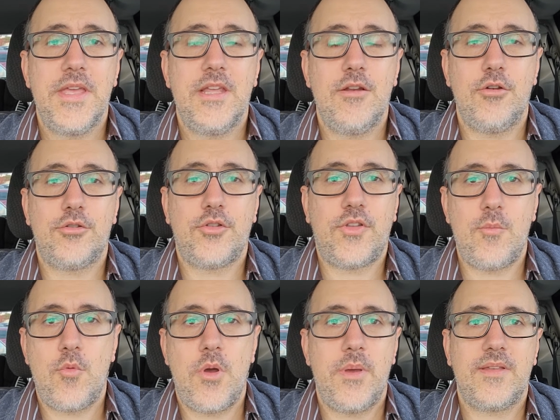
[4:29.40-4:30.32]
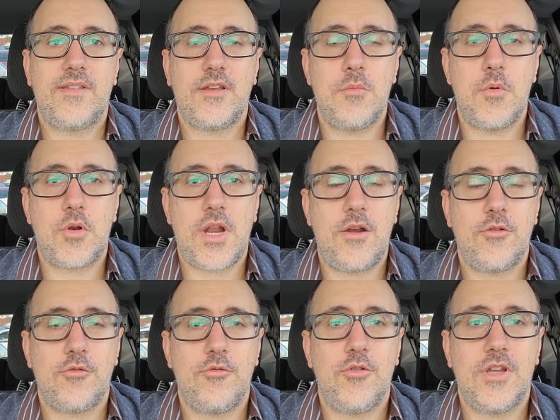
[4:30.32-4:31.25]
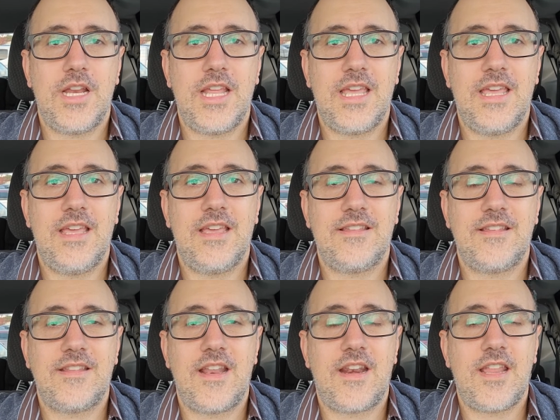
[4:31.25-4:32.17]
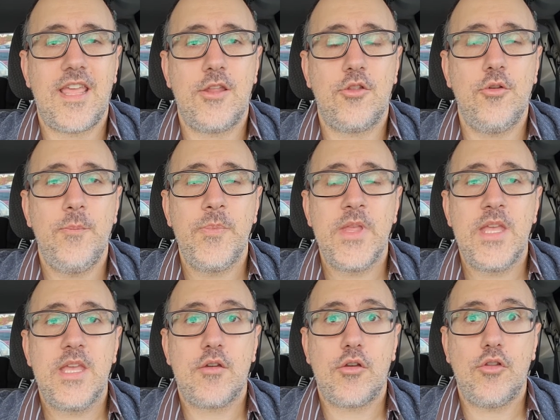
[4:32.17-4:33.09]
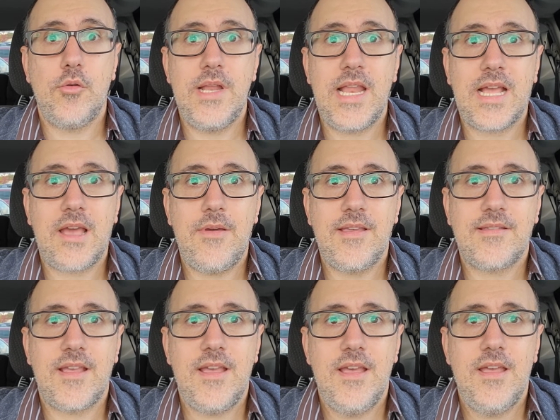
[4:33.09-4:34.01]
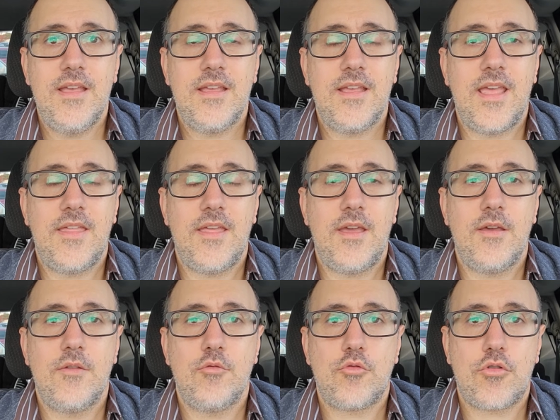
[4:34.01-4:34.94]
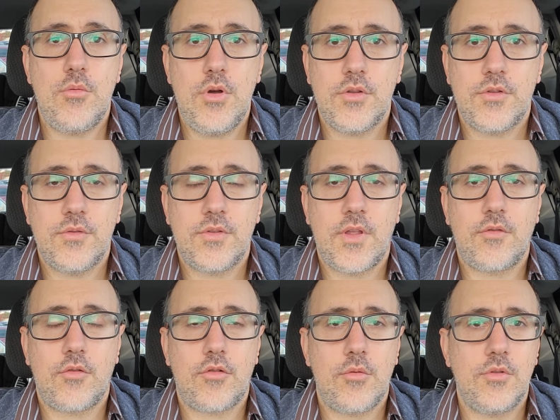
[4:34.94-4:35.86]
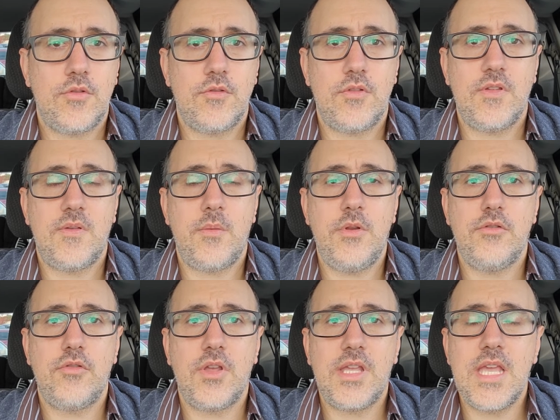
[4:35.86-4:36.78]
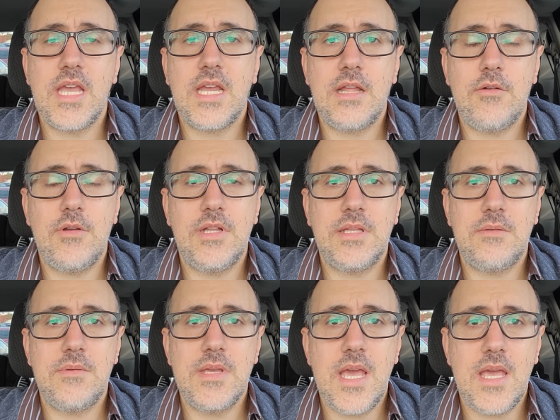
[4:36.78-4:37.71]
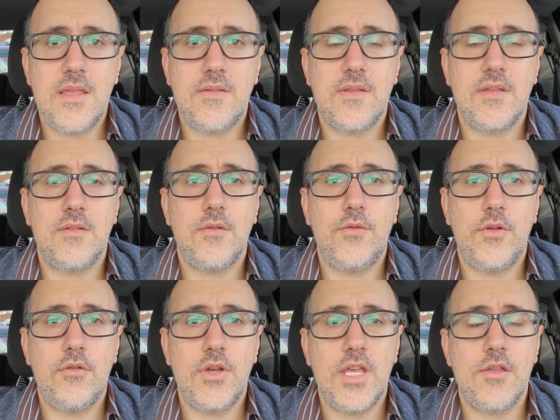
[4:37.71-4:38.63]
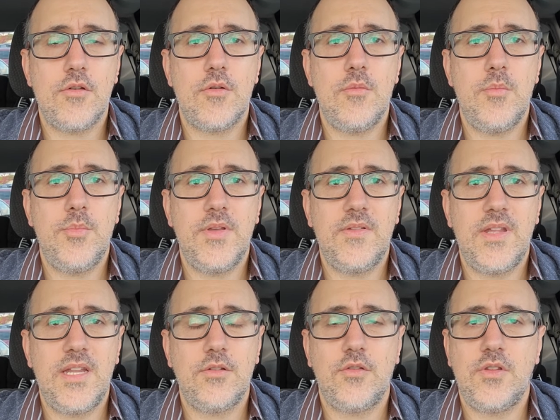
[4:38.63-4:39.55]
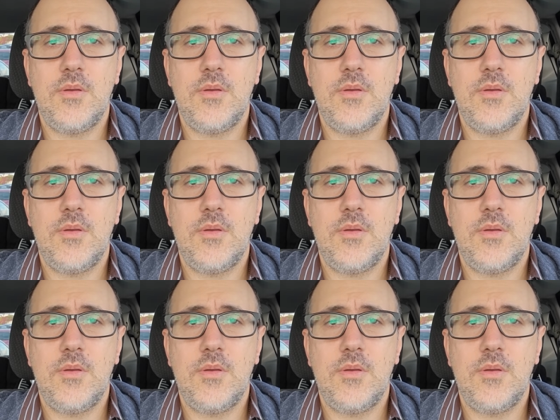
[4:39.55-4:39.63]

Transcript: Y los otros se mueven así como raro, que uno cree que, se están riendo. Y cuando ve la cabeza, es, de un robot, o sea, son robots. Entonces dice, bueno, entonces quién creó el TVA? Y si no fueron ellos, ¿cómo puede ser esto?